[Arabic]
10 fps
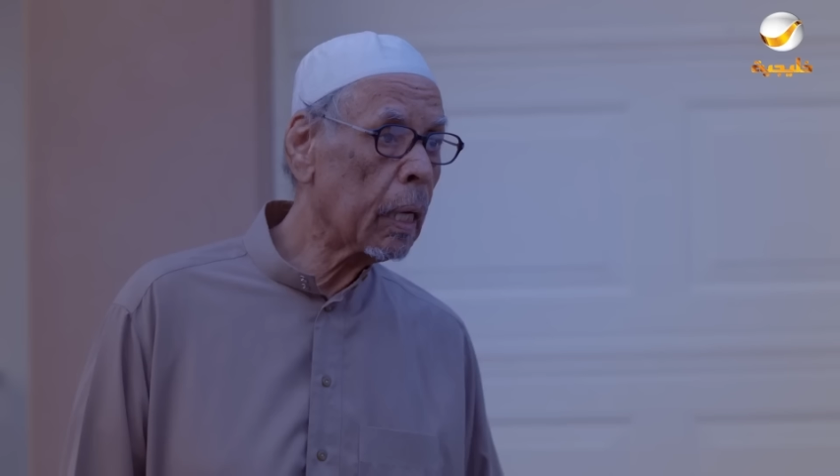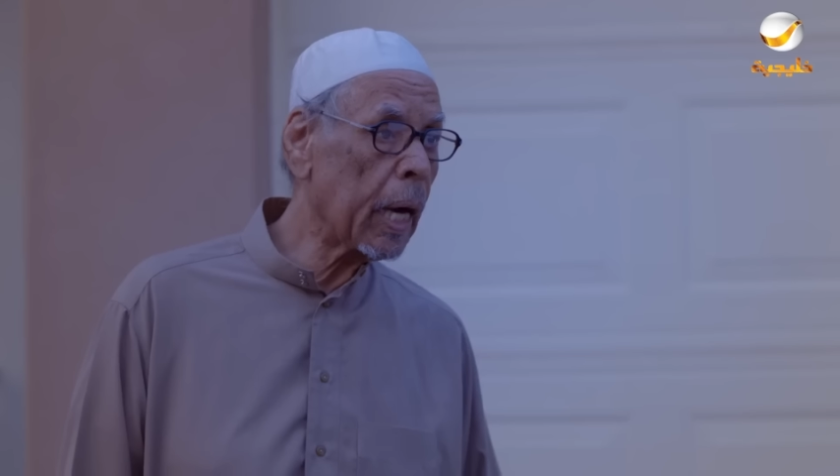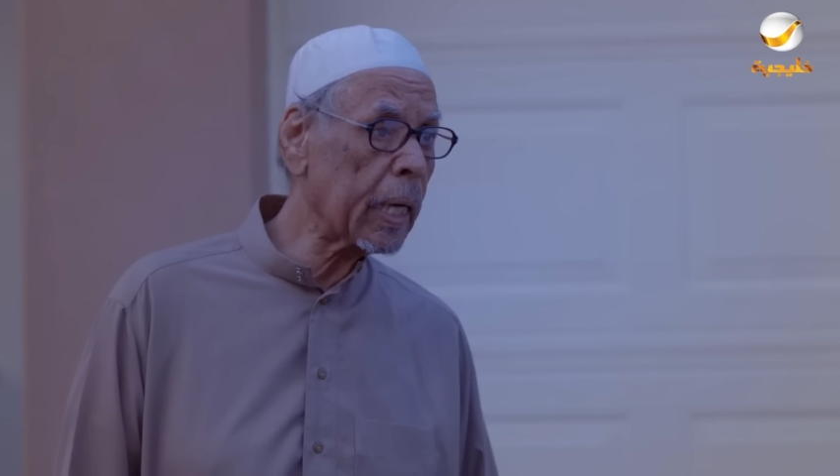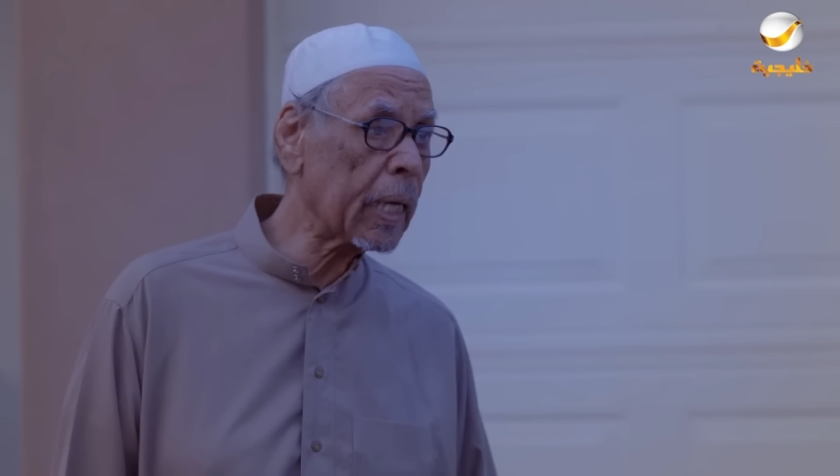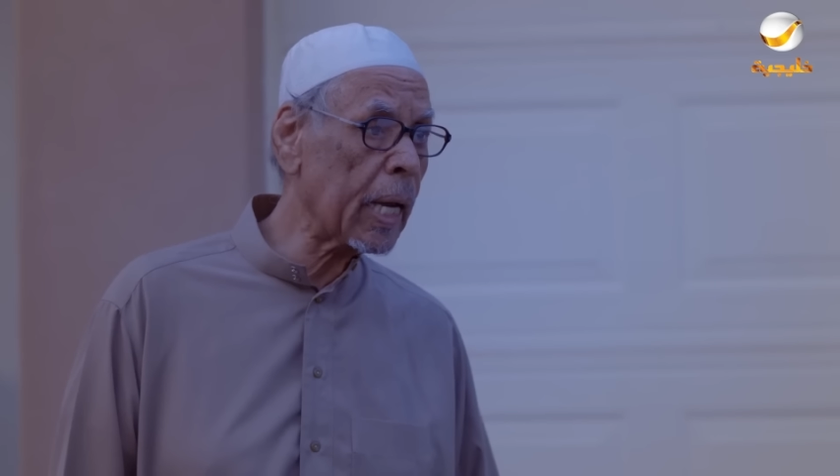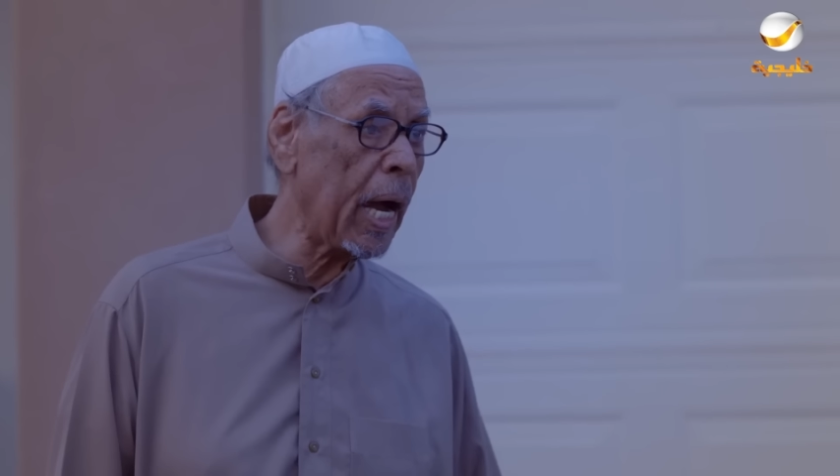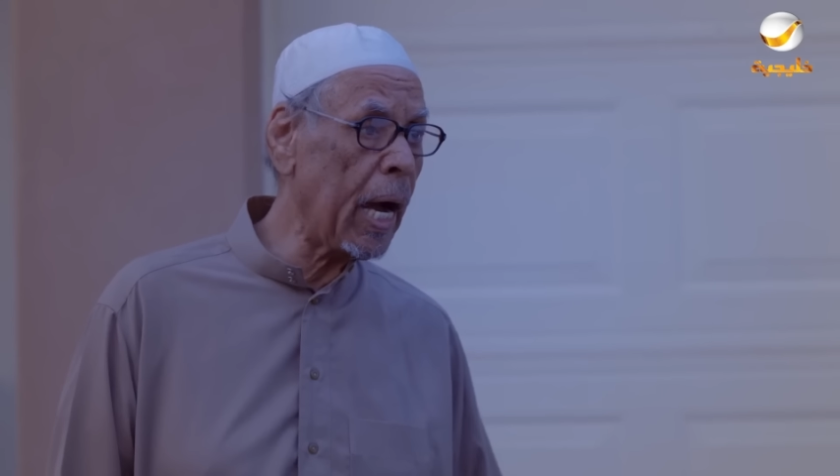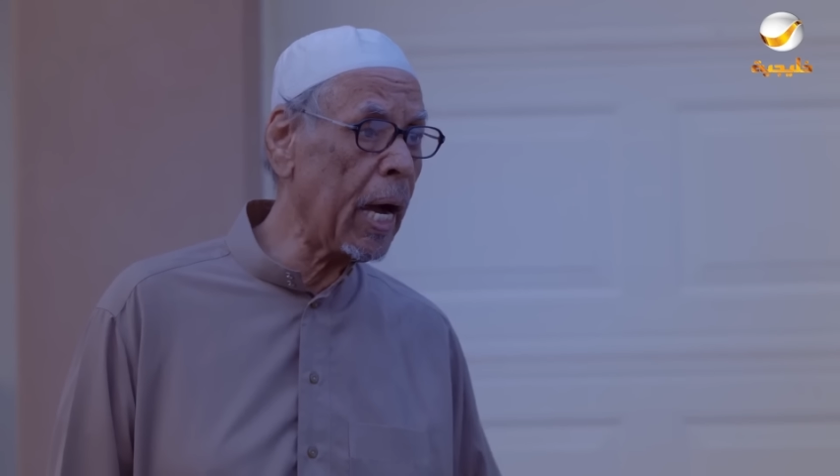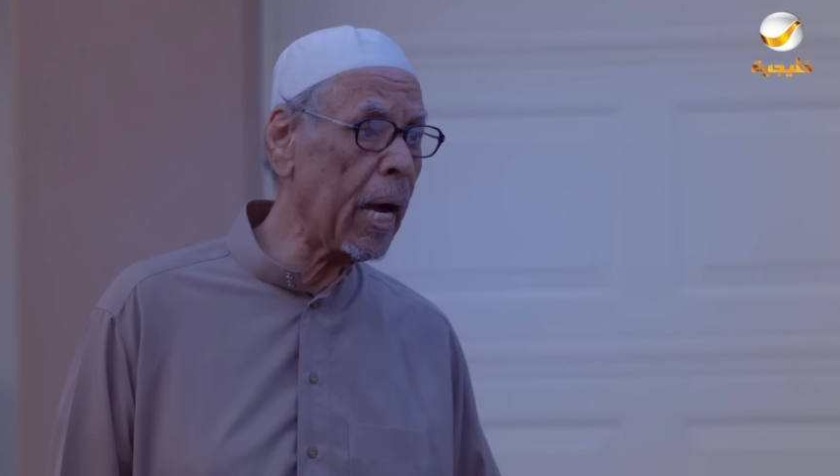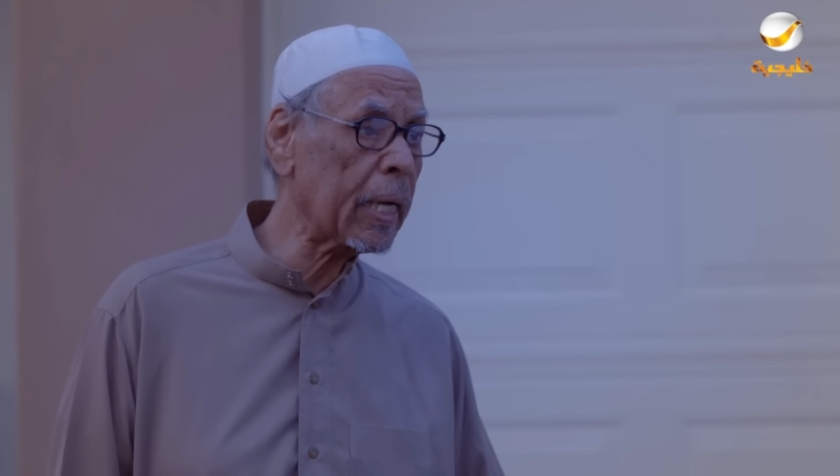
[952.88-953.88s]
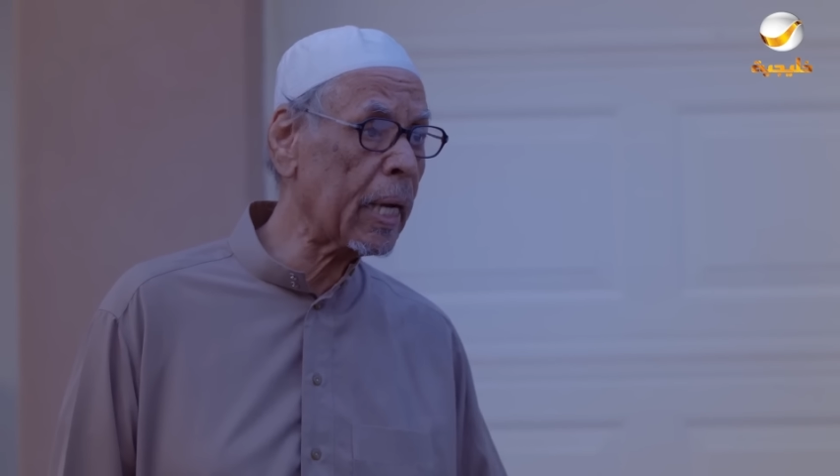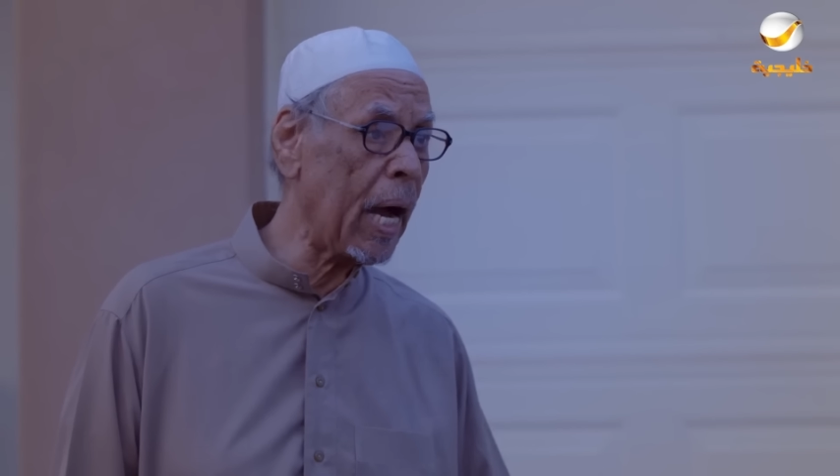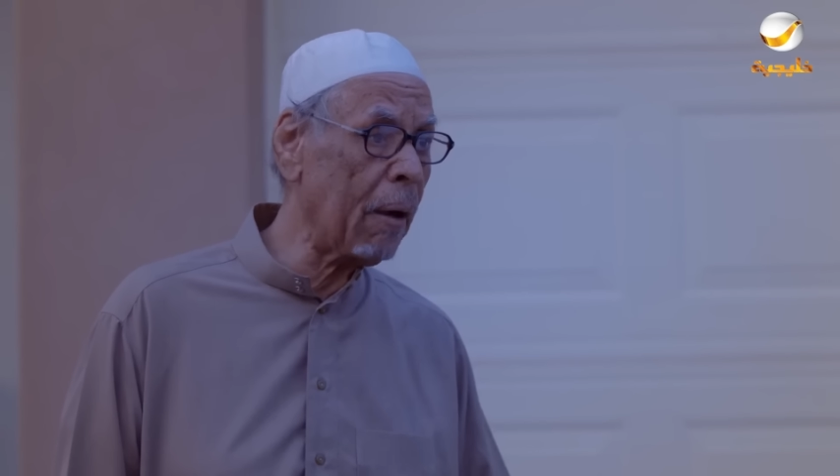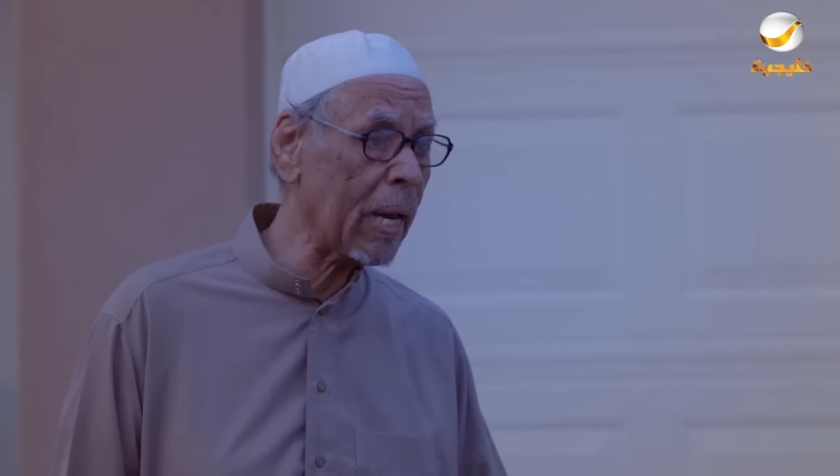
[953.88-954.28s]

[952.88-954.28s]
اقلعه اقلعه